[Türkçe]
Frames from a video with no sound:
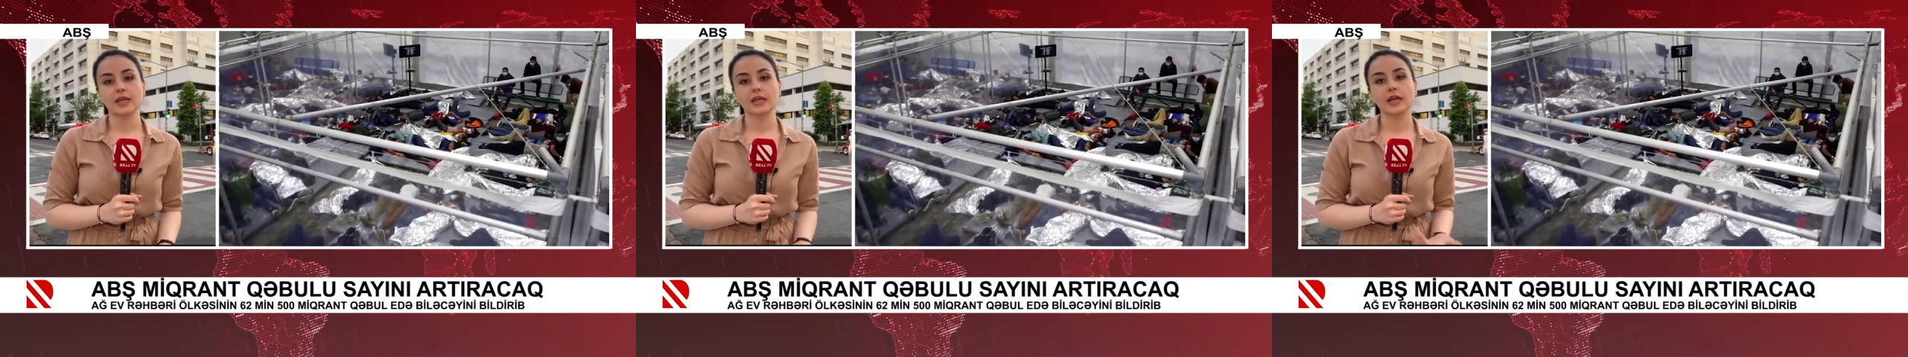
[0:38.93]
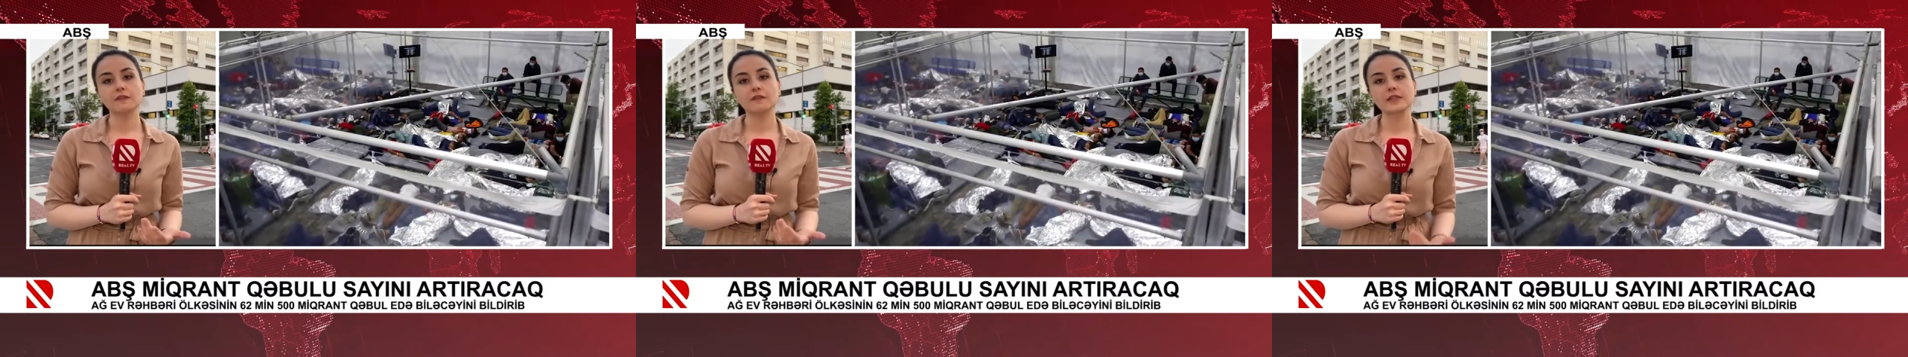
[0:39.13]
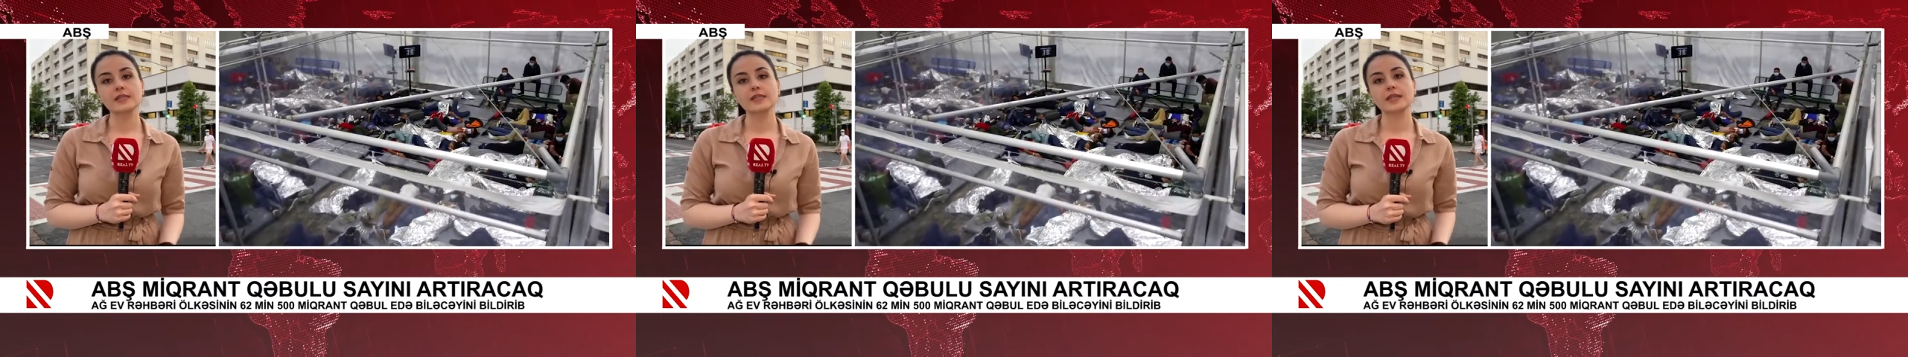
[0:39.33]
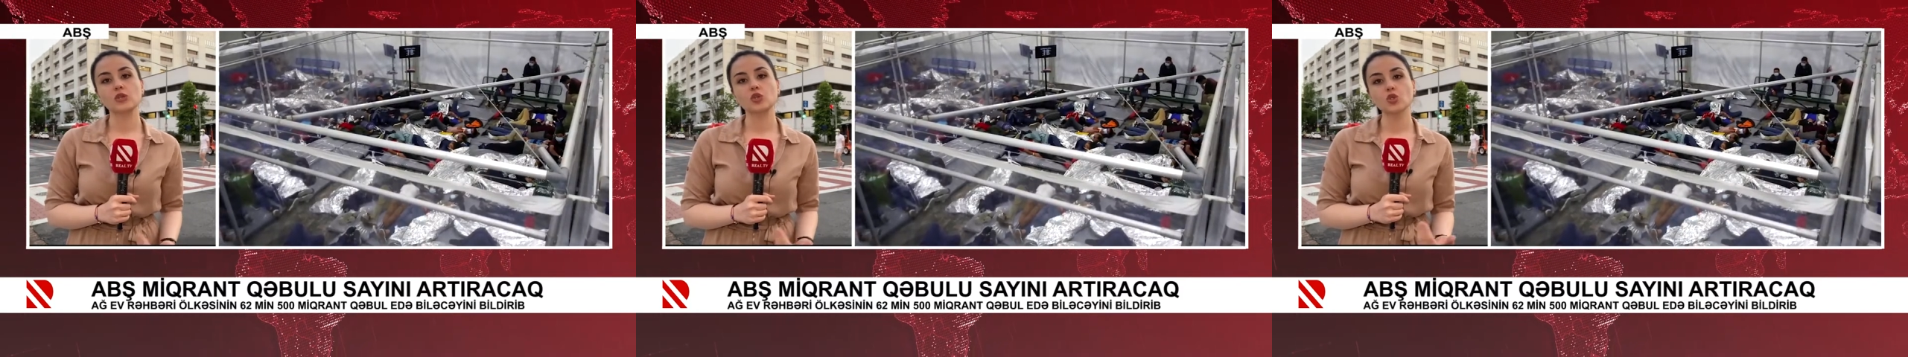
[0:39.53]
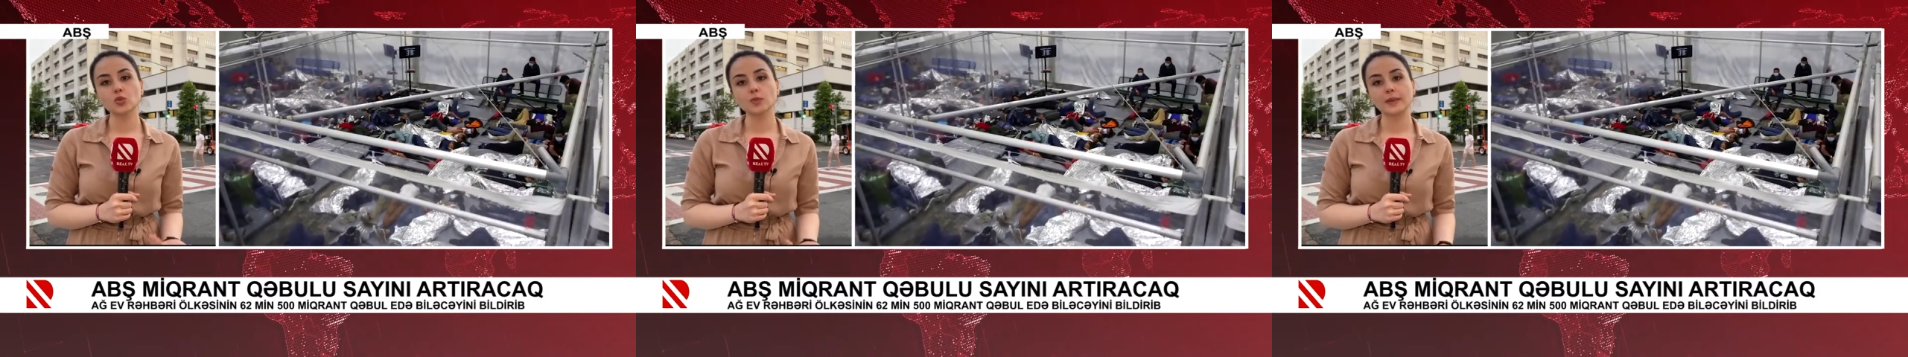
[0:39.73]

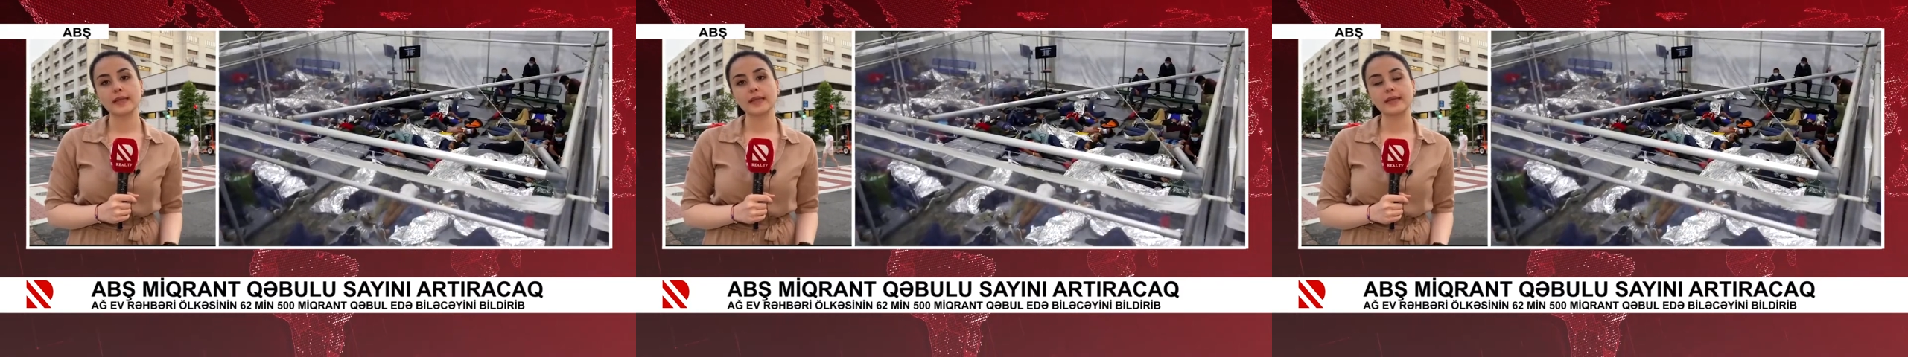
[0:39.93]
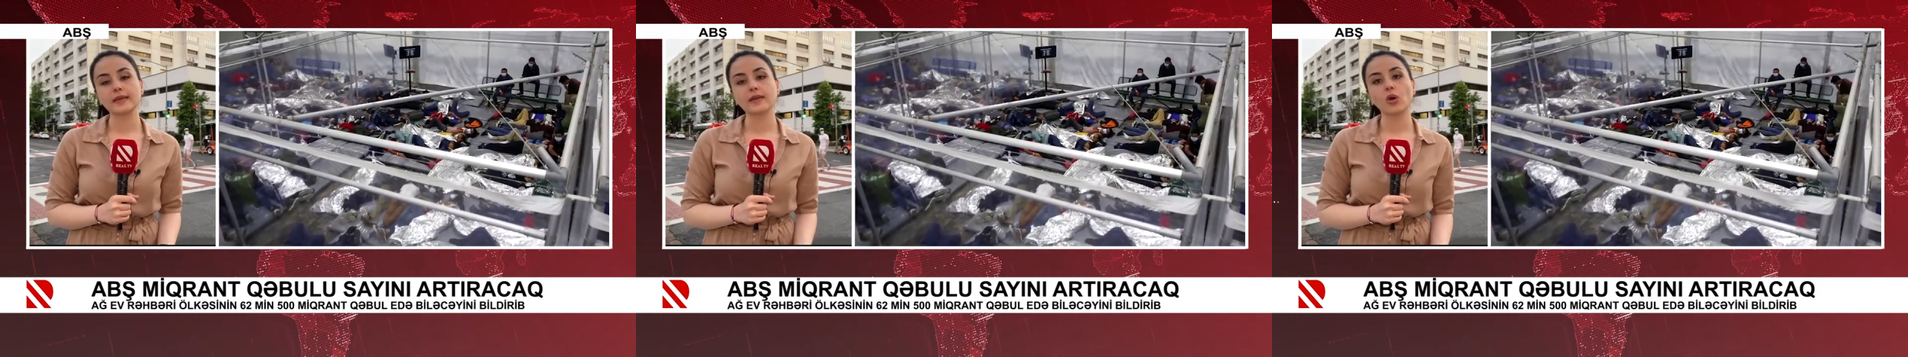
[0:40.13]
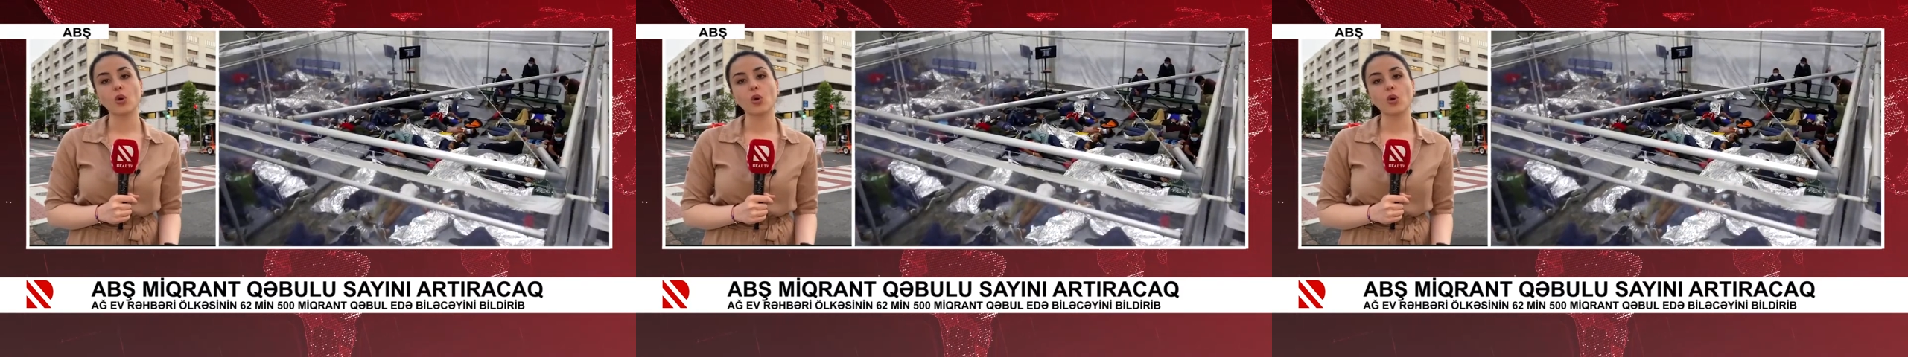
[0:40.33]
kafasındaki şüpheleri